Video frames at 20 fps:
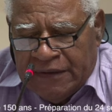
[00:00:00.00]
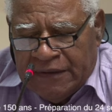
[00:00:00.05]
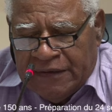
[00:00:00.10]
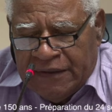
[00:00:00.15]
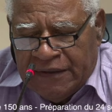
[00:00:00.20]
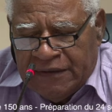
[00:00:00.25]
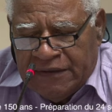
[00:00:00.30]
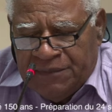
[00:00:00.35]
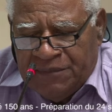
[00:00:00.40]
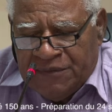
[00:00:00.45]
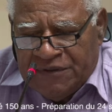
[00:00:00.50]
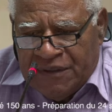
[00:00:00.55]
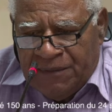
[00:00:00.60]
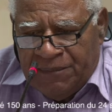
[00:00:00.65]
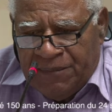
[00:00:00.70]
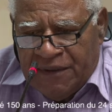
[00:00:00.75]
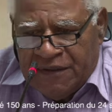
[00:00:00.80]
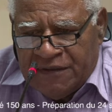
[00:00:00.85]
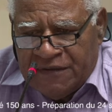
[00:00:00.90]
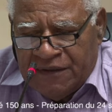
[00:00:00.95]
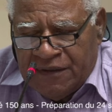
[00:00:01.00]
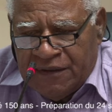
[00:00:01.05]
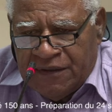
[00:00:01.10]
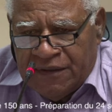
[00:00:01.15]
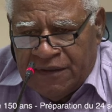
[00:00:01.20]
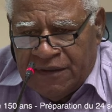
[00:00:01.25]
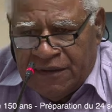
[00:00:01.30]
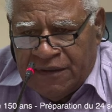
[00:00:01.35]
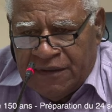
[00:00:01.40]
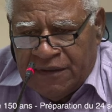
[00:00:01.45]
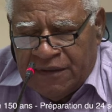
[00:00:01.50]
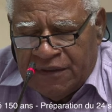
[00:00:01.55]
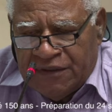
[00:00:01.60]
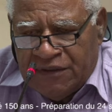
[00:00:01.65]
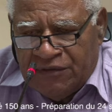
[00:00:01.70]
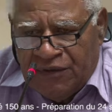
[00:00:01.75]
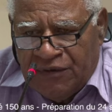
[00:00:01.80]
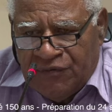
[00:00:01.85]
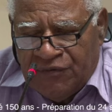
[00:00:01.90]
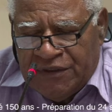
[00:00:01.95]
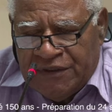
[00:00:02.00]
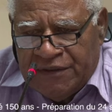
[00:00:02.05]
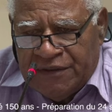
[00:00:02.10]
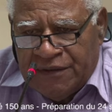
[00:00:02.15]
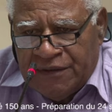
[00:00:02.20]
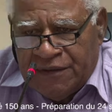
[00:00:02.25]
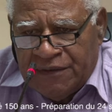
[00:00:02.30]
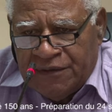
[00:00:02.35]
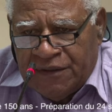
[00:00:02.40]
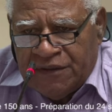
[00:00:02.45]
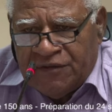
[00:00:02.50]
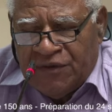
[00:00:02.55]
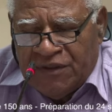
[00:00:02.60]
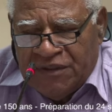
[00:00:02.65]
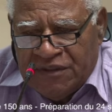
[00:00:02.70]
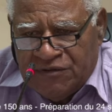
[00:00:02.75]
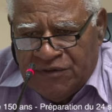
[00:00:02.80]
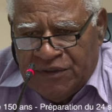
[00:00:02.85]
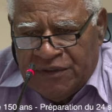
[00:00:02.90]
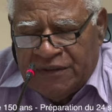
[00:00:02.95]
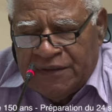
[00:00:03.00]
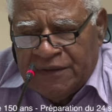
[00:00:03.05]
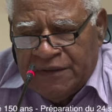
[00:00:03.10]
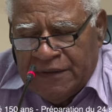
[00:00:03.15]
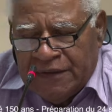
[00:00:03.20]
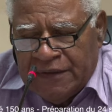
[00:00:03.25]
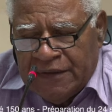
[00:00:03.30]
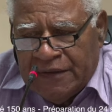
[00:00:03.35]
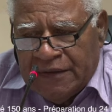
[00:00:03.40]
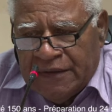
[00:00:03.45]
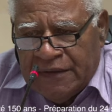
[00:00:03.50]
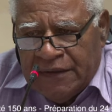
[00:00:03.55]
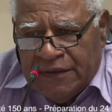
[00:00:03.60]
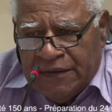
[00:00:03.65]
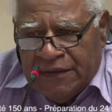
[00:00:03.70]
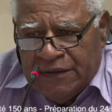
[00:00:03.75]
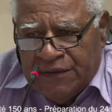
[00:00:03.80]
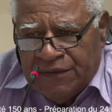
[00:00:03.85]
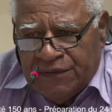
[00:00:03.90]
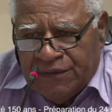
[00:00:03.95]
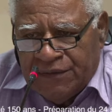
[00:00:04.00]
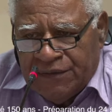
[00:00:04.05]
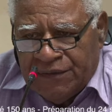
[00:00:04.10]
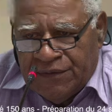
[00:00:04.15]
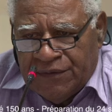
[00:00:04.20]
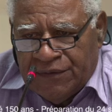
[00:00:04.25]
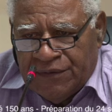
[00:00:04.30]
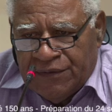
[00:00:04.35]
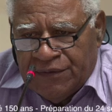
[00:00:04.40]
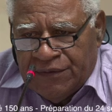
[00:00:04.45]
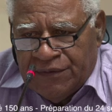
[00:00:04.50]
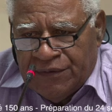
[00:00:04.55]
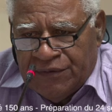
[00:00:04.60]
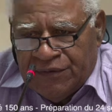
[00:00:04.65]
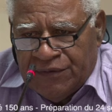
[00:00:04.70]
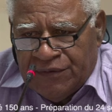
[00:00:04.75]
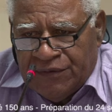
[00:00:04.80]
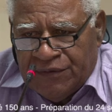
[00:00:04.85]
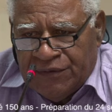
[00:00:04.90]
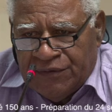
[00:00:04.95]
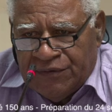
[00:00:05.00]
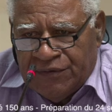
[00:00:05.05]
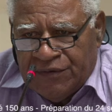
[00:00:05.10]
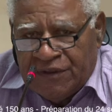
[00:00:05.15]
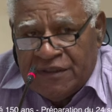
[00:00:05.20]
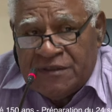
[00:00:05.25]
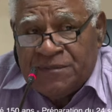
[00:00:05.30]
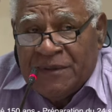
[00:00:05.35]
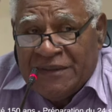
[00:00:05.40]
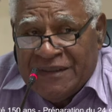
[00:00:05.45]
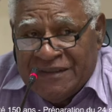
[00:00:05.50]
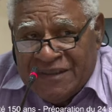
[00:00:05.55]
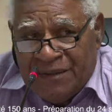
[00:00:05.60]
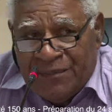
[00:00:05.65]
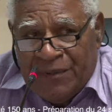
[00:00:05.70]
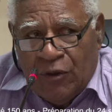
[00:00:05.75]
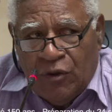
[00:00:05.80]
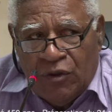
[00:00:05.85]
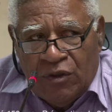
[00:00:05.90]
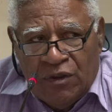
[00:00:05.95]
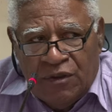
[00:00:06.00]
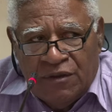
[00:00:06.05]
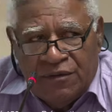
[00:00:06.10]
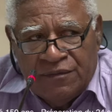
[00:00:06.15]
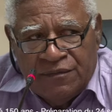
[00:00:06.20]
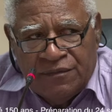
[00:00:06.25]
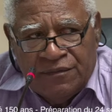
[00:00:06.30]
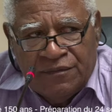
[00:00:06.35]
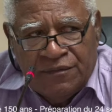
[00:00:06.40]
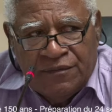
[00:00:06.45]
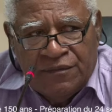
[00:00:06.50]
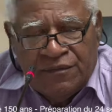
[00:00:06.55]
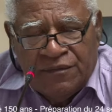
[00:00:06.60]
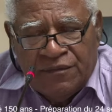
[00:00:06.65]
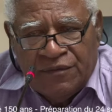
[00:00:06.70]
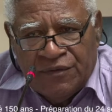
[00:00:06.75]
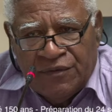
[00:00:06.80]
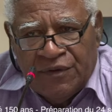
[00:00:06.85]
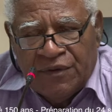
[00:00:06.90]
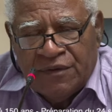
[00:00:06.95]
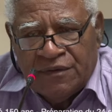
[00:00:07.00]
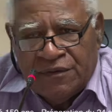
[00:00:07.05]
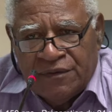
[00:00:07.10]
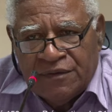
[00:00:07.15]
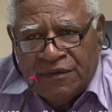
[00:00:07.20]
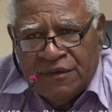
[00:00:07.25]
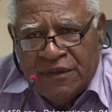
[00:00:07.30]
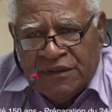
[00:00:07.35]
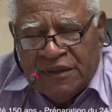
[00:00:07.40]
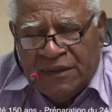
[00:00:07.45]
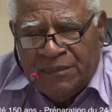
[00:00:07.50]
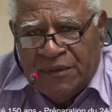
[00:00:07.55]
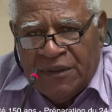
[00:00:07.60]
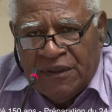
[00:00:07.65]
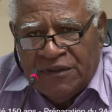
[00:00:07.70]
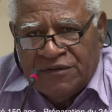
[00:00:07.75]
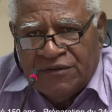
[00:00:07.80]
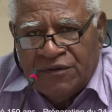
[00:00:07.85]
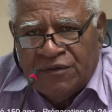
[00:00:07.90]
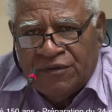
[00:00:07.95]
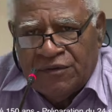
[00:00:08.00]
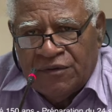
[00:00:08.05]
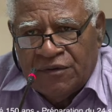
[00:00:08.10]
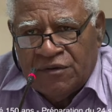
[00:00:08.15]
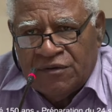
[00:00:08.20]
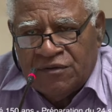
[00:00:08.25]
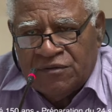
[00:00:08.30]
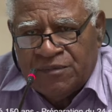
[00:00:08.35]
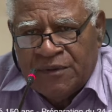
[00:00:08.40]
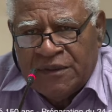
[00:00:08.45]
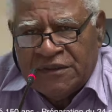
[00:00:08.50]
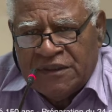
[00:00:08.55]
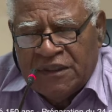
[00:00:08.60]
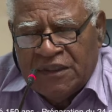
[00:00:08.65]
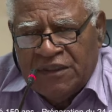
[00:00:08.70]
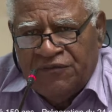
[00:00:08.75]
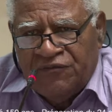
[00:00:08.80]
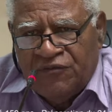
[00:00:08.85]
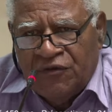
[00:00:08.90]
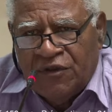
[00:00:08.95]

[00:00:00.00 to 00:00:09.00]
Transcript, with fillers: qui a été mis en place en 88, 98, euh, de respecter sa parole. Donc euh, interpellation. Donc je pense qu'il y a des